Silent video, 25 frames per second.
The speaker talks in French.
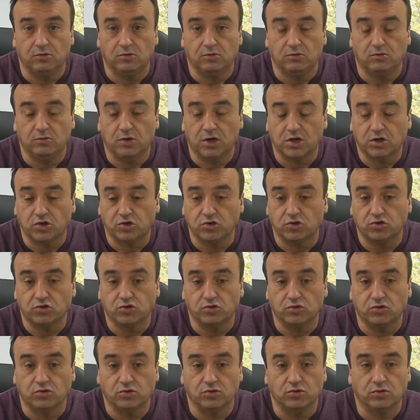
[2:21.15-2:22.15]
moi, que
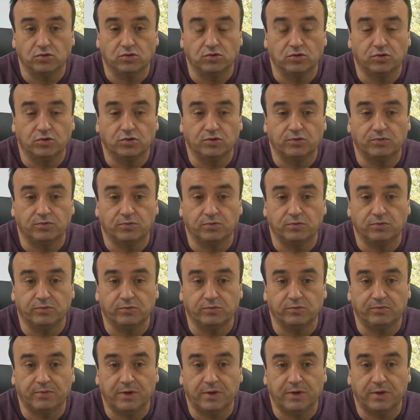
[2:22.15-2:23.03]
je, peux me